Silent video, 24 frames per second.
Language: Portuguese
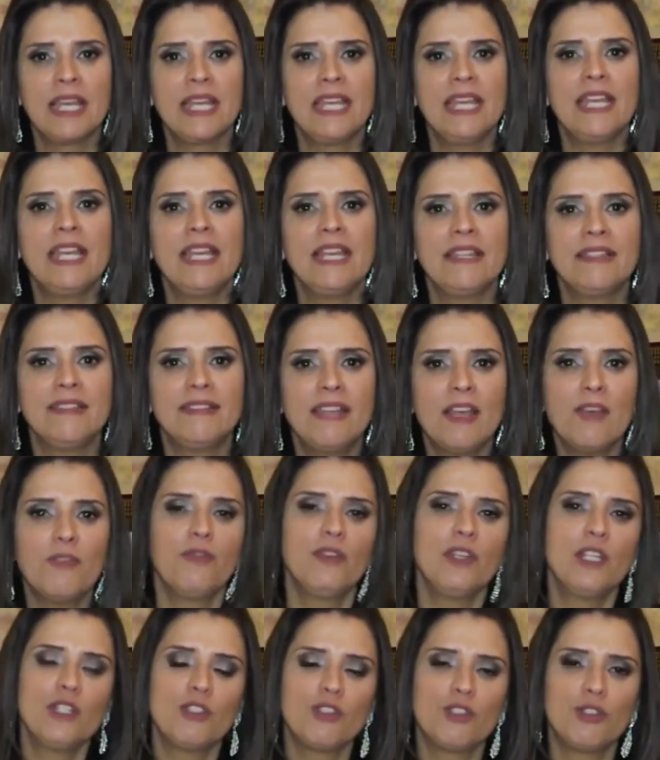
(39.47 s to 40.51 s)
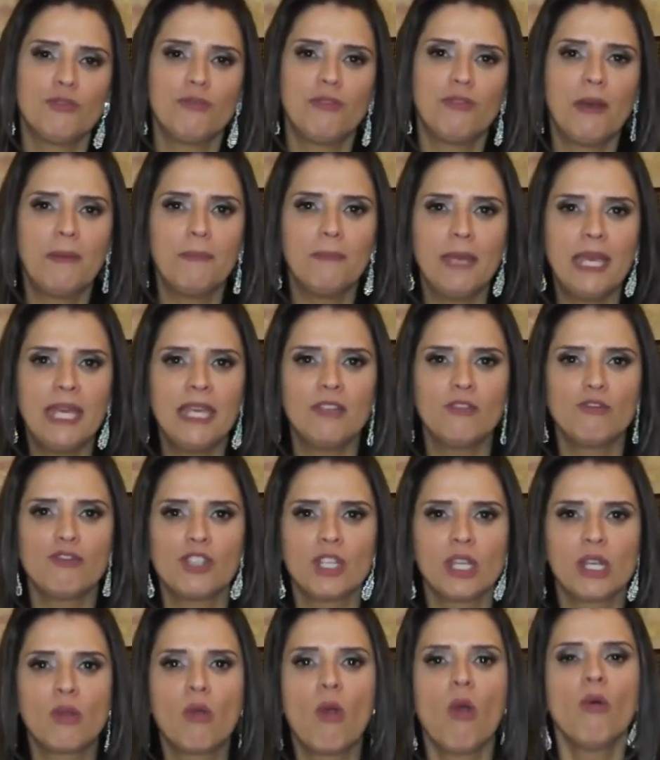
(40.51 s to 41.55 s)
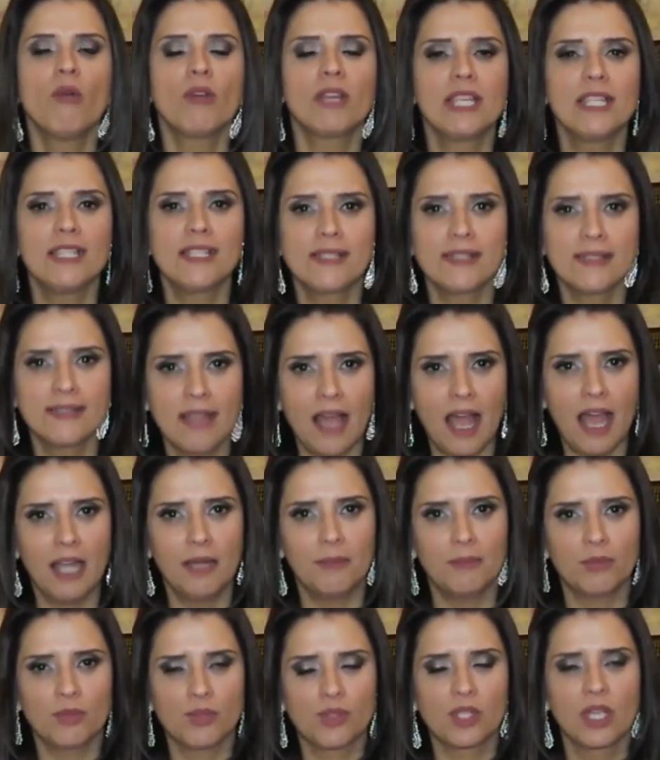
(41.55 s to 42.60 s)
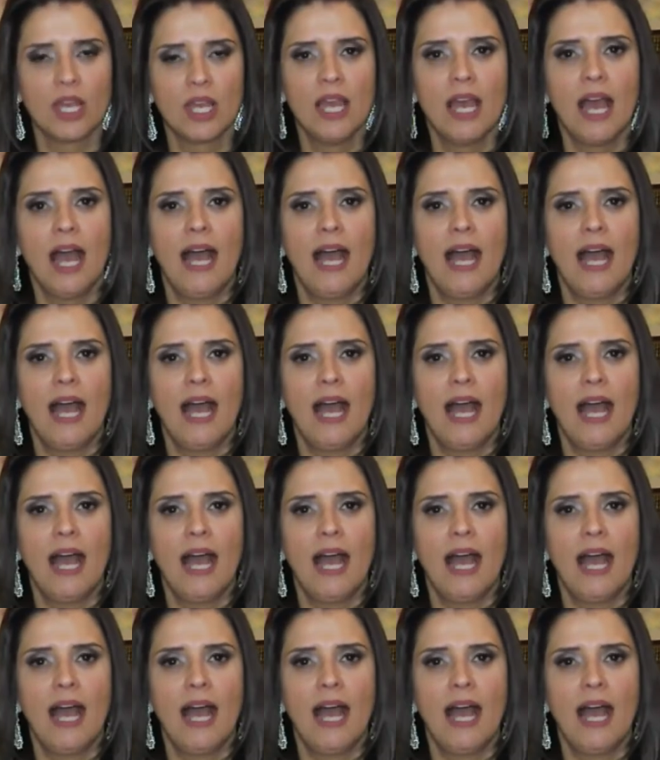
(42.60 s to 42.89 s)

e definitivamente conquistarmos